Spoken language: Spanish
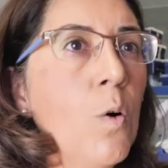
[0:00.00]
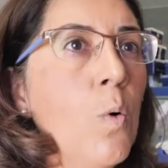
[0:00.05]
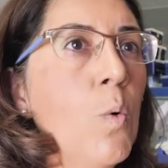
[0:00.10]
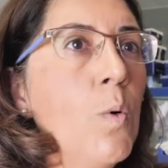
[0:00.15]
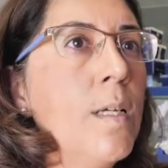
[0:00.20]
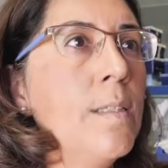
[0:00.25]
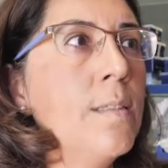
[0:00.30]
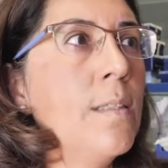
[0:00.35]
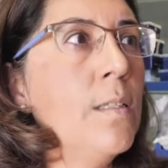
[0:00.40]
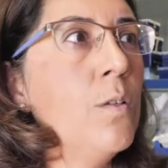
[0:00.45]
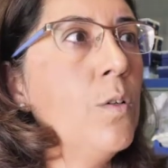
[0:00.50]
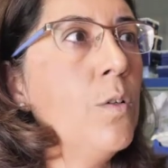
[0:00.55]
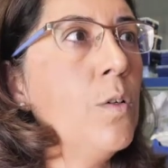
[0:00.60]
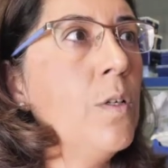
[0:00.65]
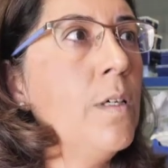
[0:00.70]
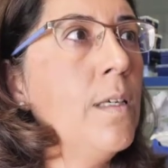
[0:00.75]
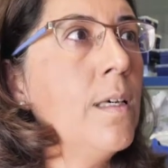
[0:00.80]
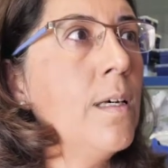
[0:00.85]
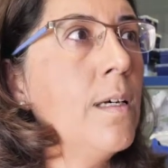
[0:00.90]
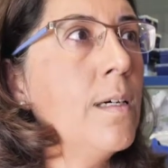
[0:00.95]
una
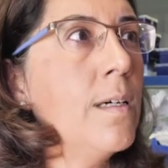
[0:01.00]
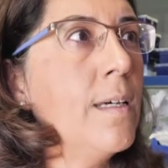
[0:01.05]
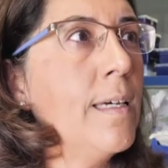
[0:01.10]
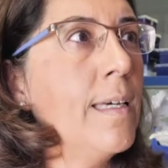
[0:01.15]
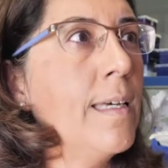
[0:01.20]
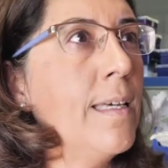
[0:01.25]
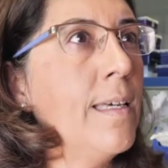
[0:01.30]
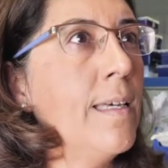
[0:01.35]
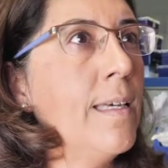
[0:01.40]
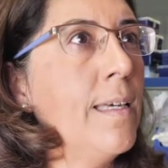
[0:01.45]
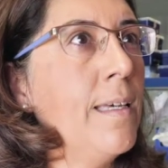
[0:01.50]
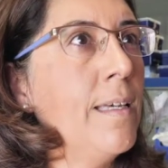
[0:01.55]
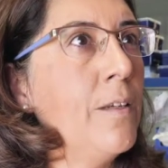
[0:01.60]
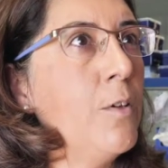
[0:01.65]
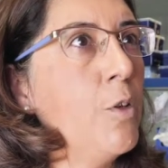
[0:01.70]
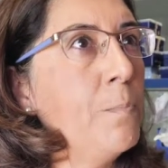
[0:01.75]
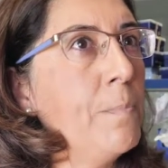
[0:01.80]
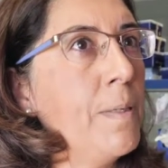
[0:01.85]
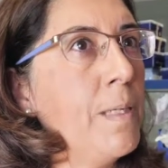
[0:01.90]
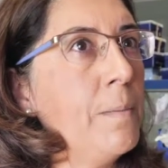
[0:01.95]
tecnología que
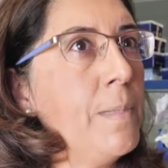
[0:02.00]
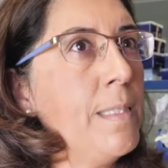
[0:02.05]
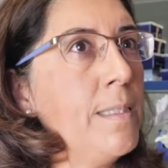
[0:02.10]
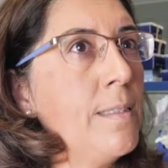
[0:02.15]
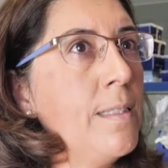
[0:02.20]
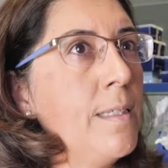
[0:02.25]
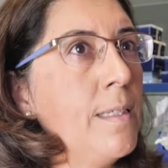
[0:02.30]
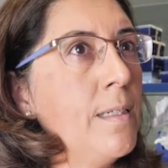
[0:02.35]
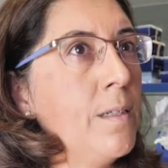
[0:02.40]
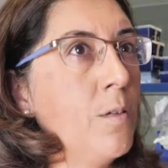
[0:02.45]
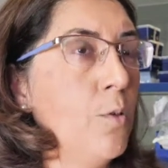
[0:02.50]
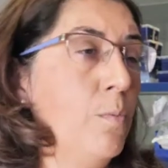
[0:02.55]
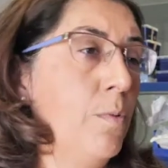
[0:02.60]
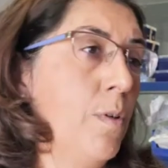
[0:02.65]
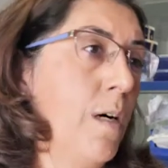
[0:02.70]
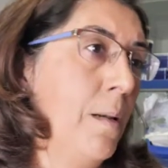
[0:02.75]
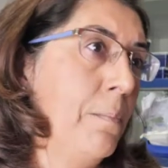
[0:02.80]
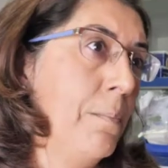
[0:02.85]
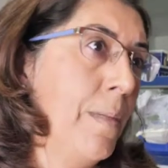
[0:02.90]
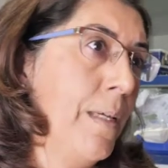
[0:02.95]
nos permite,
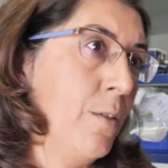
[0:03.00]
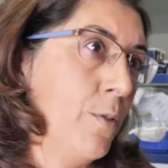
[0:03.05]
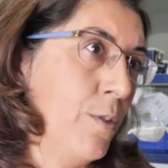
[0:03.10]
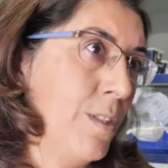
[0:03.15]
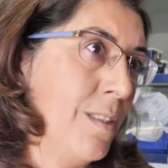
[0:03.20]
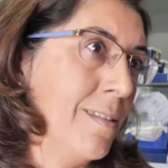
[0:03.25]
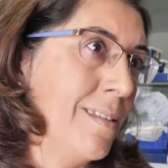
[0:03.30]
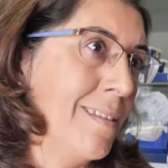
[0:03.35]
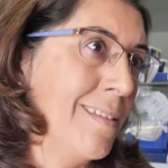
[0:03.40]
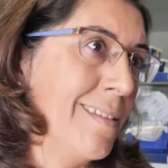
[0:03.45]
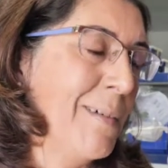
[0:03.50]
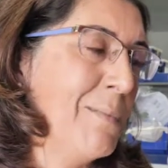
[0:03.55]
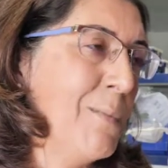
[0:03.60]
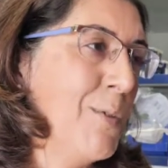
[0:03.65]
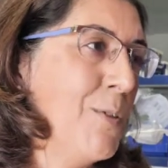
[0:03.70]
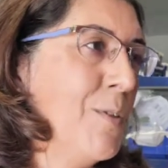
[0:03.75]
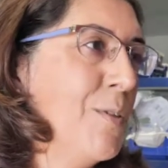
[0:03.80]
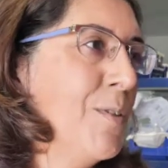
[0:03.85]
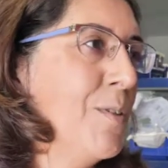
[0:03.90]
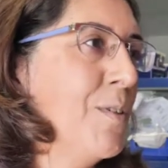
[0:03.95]
o al menos
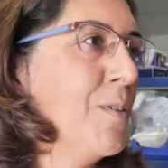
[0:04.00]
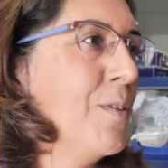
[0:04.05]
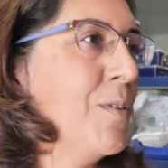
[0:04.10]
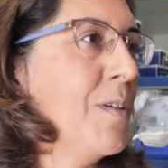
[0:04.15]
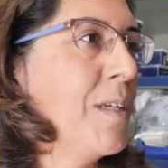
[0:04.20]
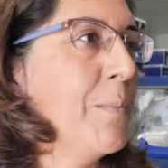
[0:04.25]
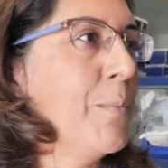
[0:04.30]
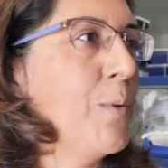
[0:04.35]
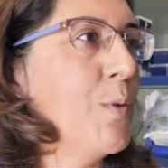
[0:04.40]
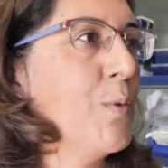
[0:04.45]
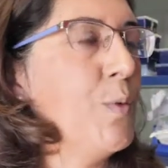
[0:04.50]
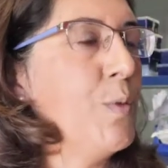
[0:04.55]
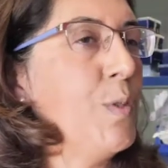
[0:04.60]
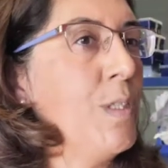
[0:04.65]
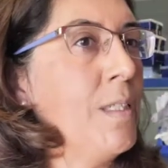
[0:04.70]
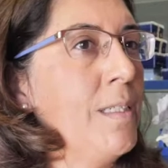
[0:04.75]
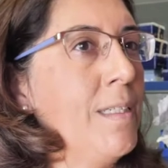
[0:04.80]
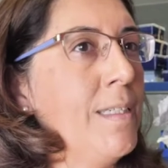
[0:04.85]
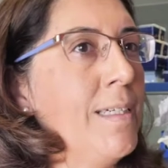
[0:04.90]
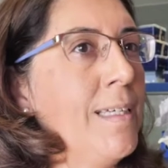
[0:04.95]
intentamos
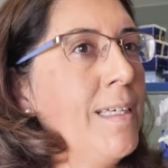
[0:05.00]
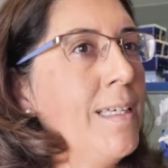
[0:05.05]
reproducir,